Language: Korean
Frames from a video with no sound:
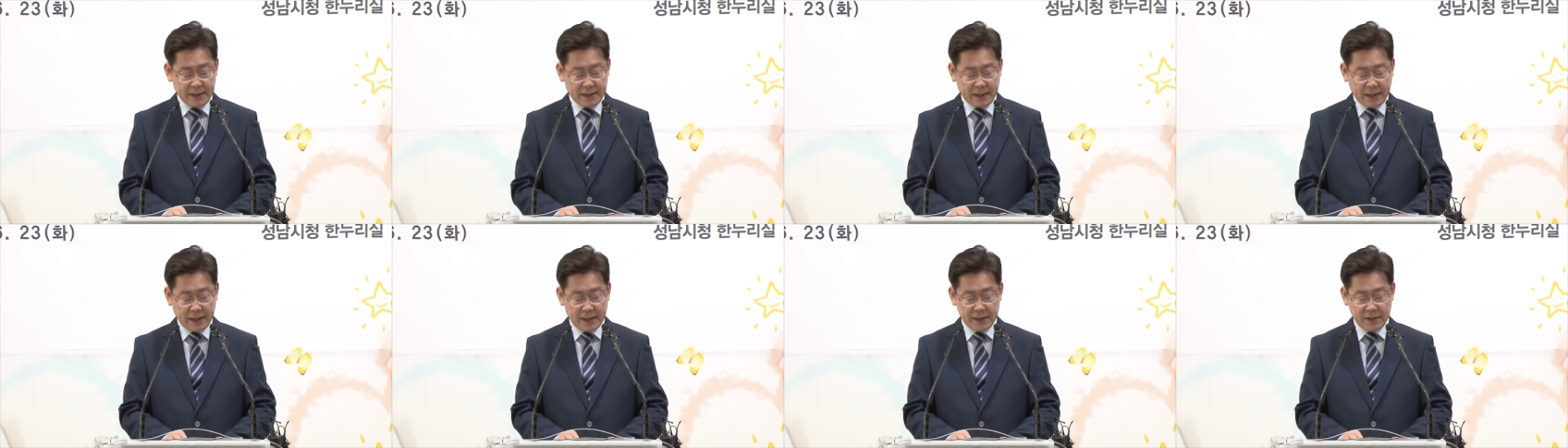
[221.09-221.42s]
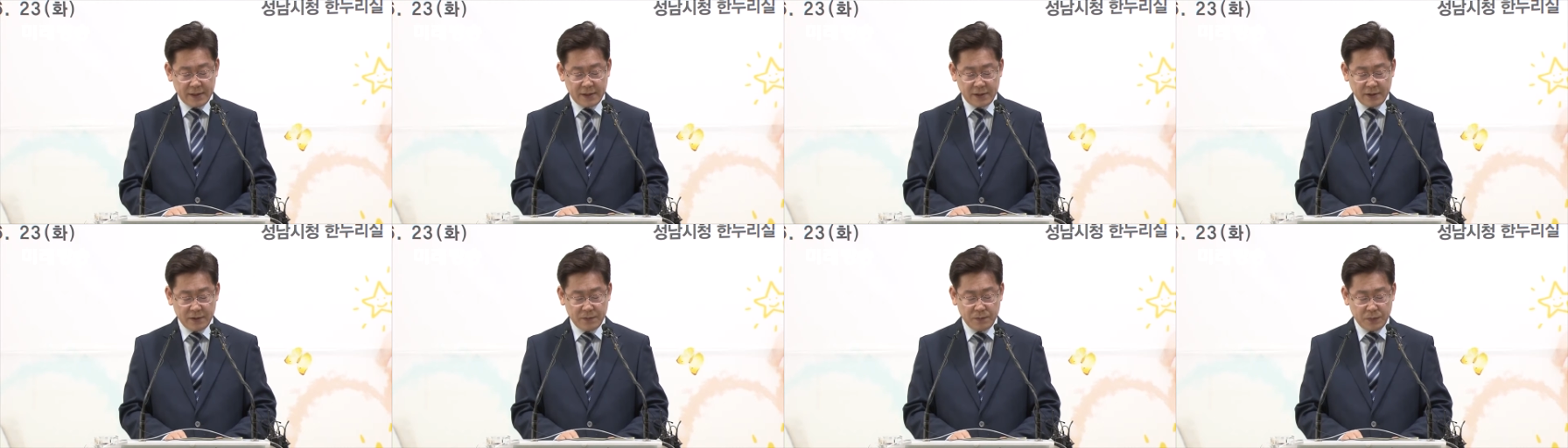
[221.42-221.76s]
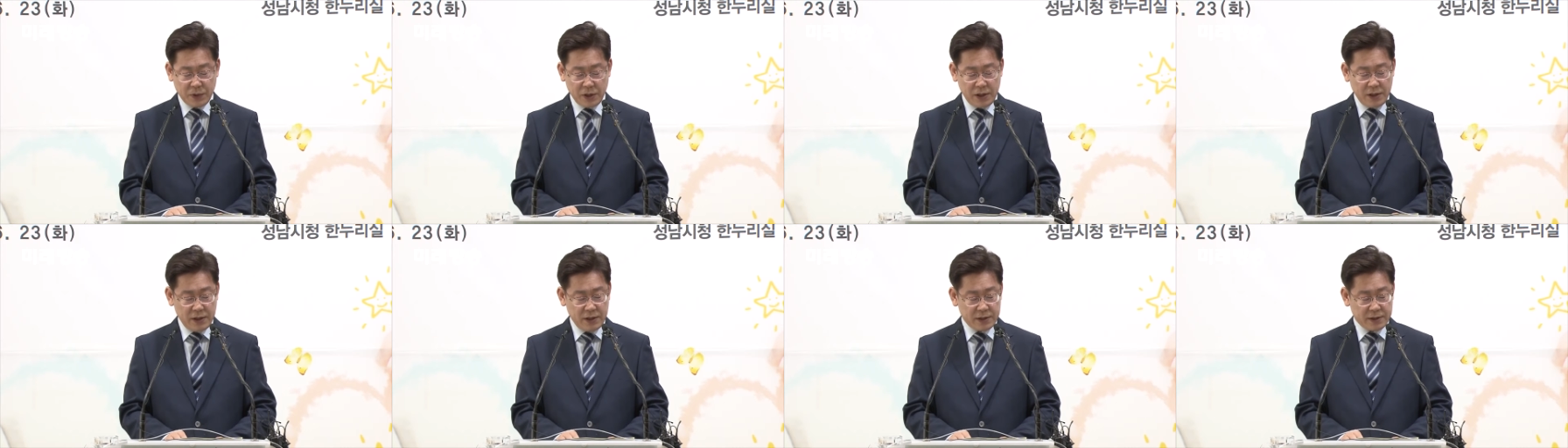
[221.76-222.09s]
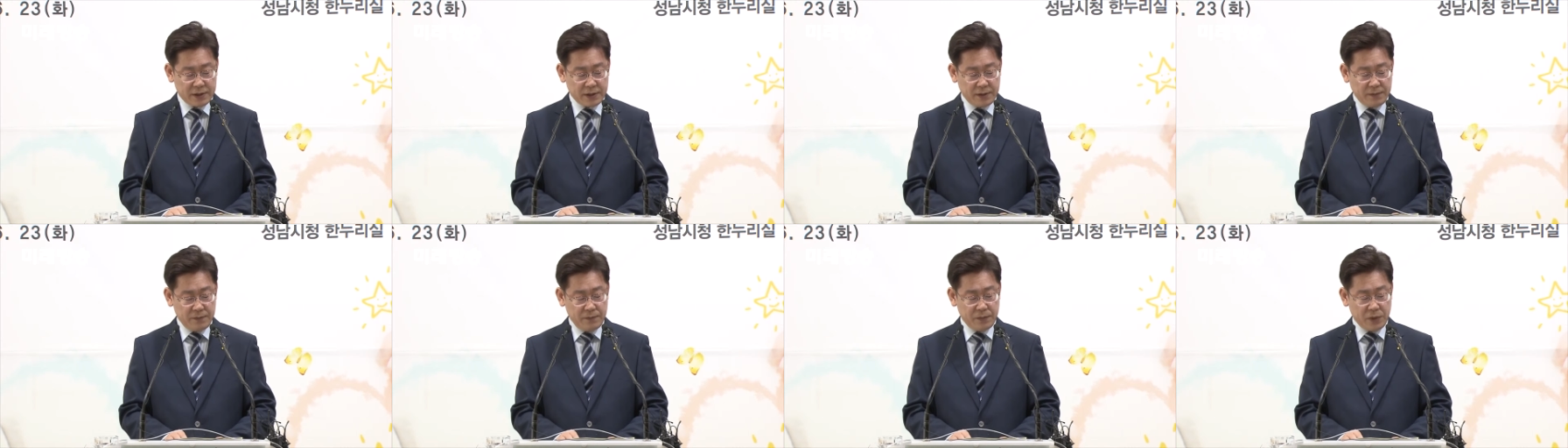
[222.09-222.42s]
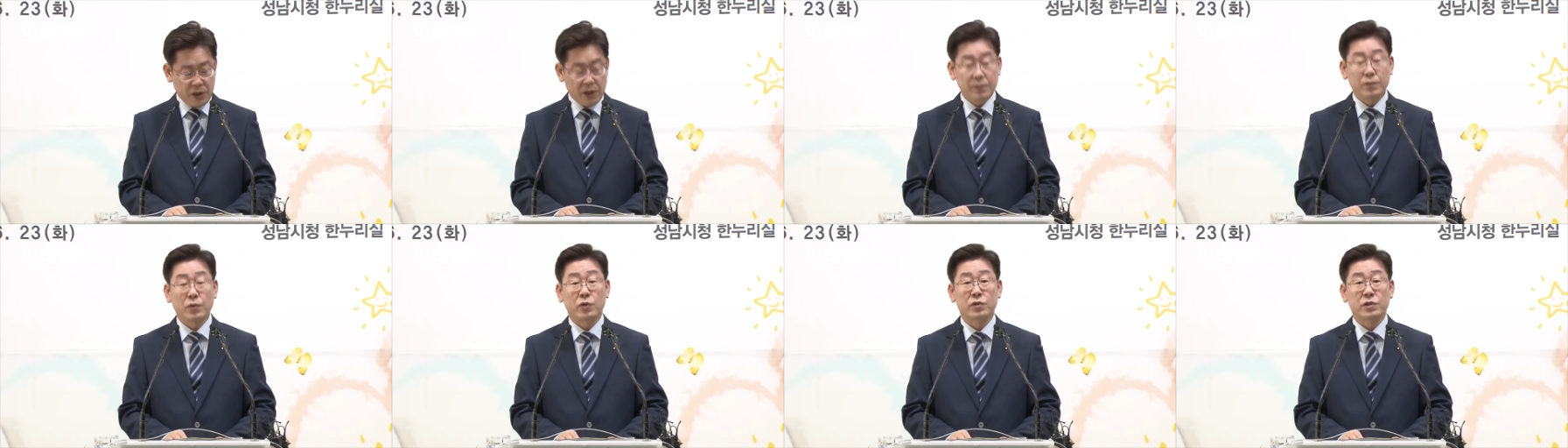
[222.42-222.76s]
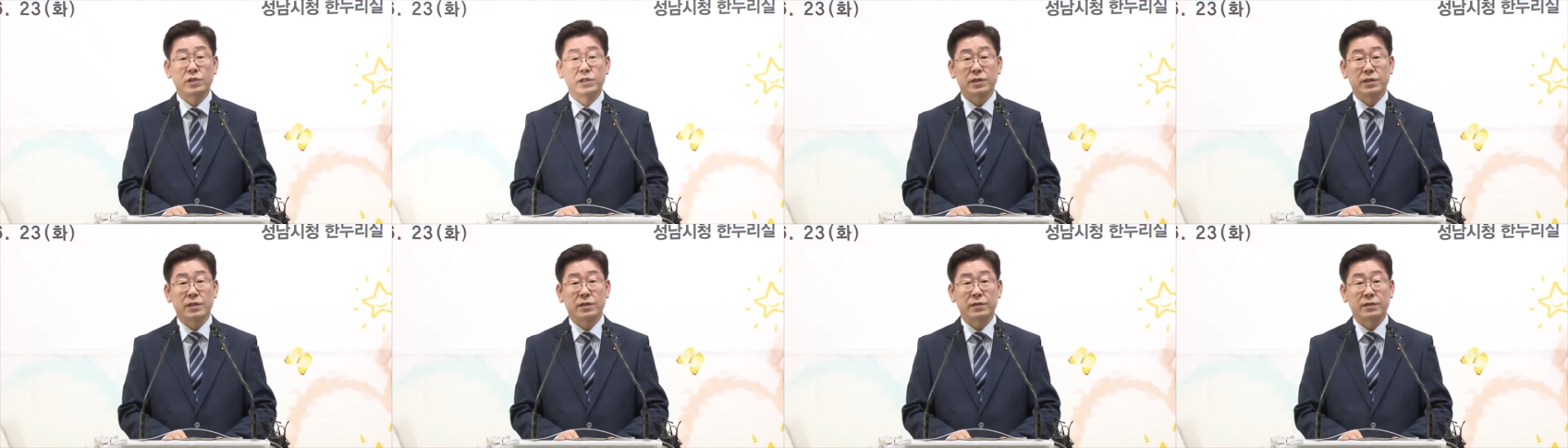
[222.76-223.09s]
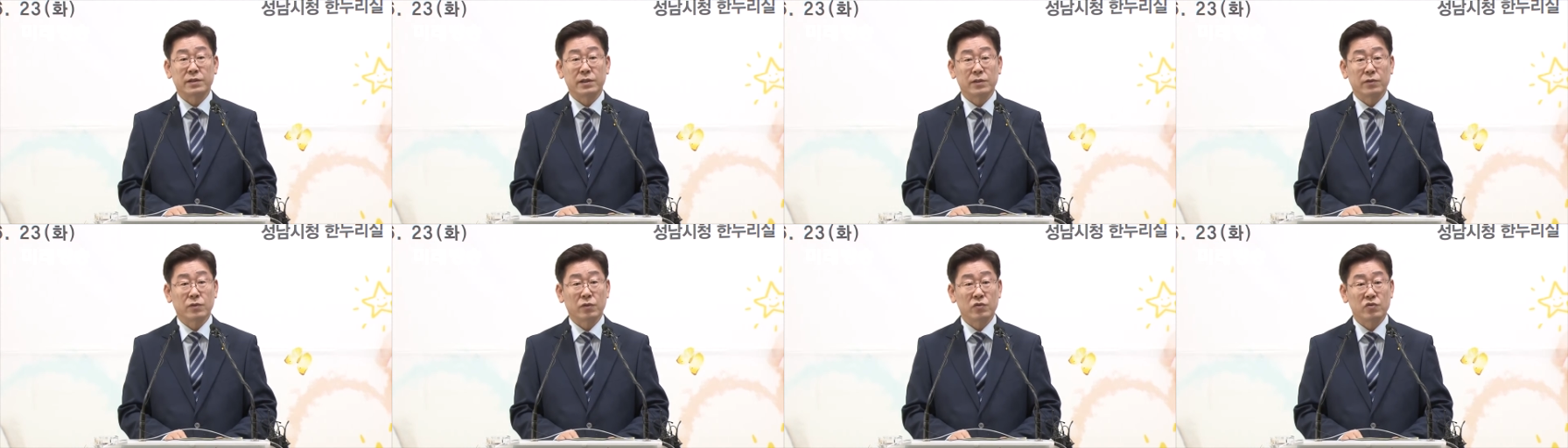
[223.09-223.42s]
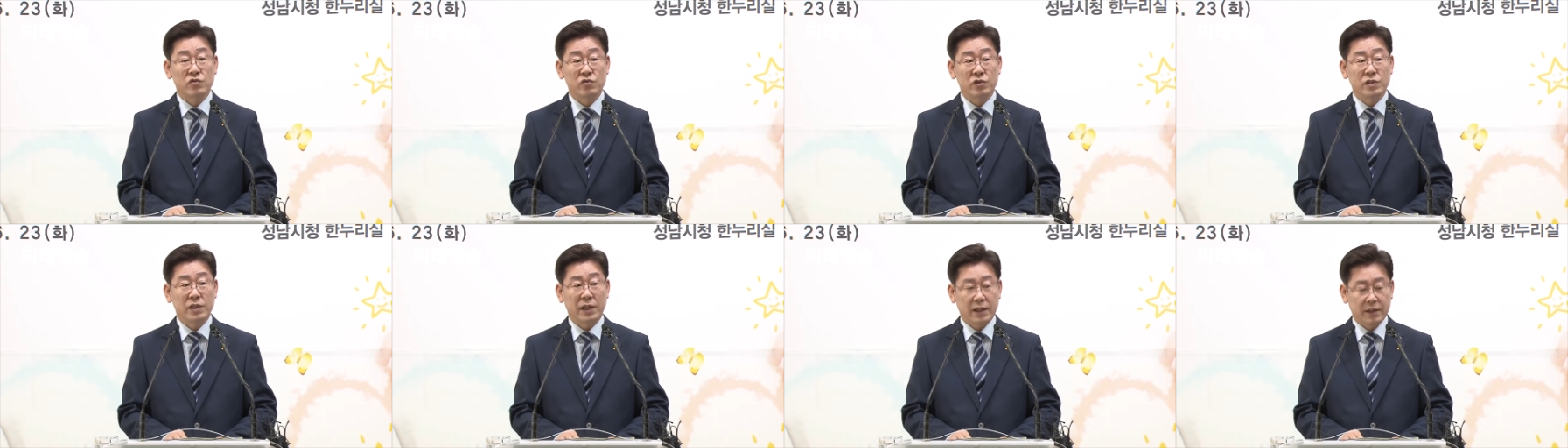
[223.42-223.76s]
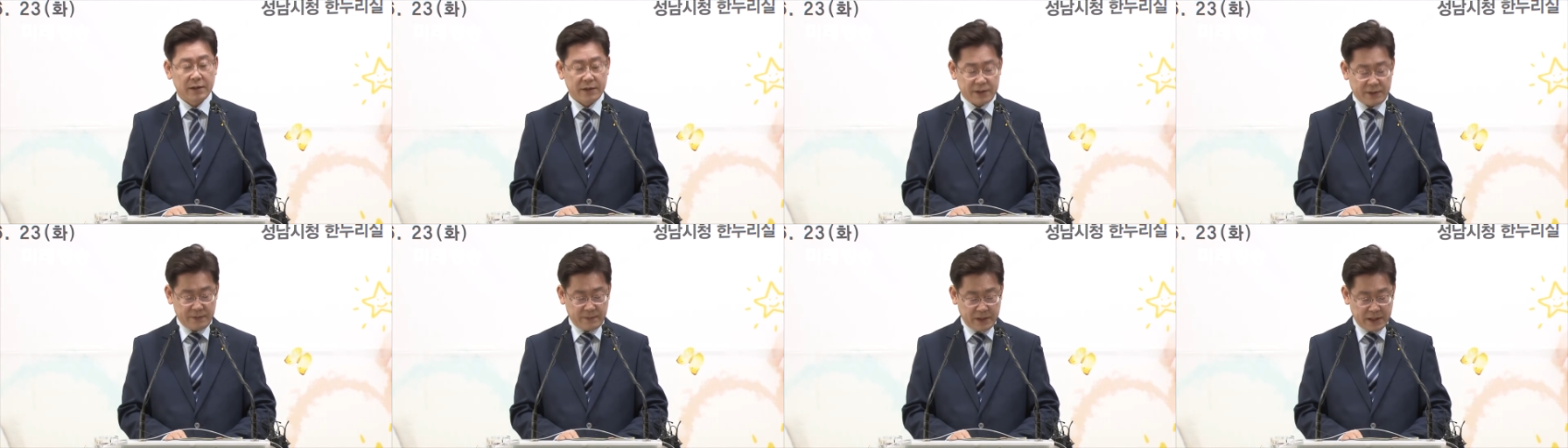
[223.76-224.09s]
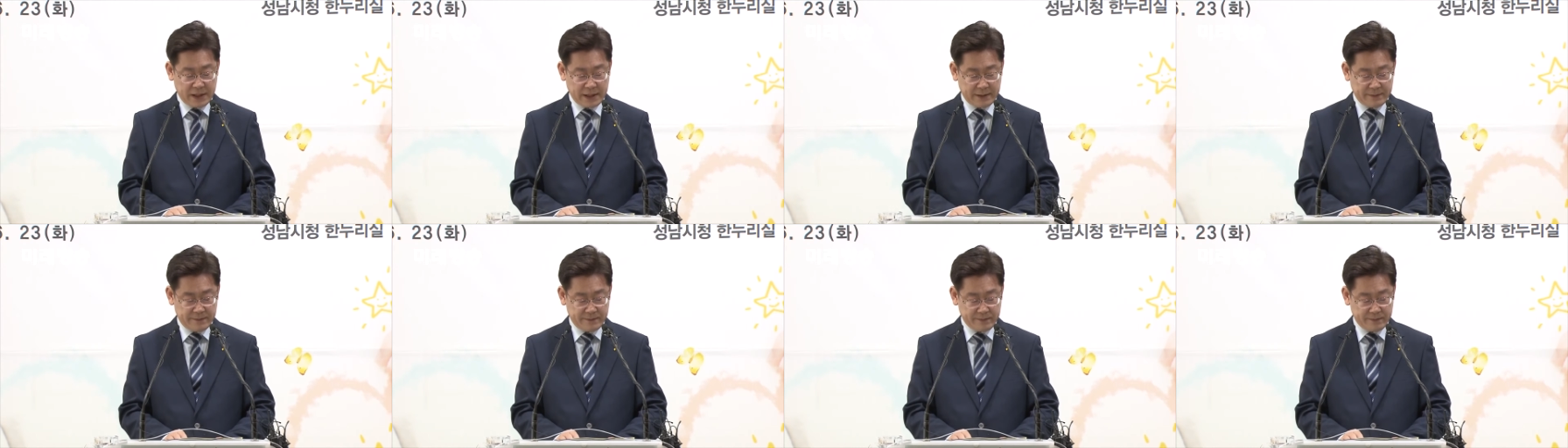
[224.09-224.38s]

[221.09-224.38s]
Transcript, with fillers: 계층별 선별 복지 정책으로 추진하는 것입니다.